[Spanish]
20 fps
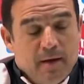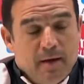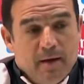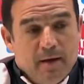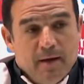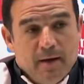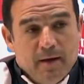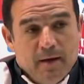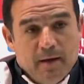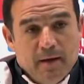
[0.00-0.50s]

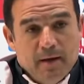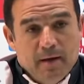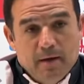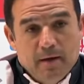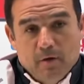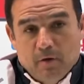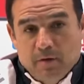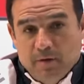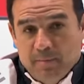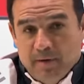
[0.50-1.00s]

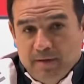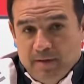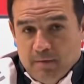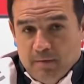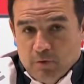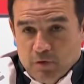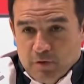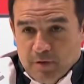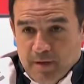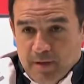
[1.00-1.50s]
Eh, no
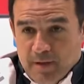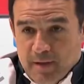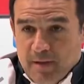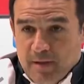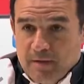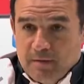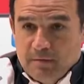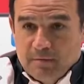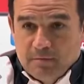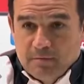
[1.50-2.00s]
dependemos
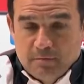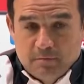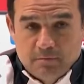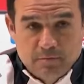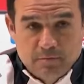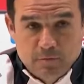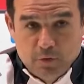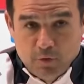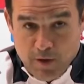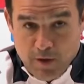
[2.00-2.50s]
de,
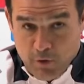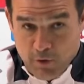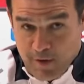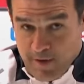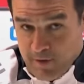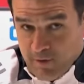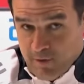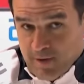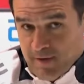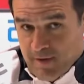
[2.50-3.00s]
una
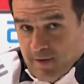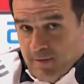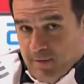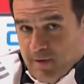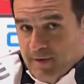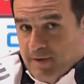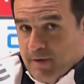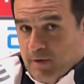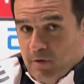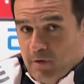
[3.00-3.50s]
goleadora de
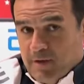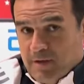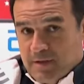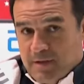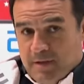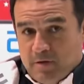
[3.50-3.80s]
20 goles.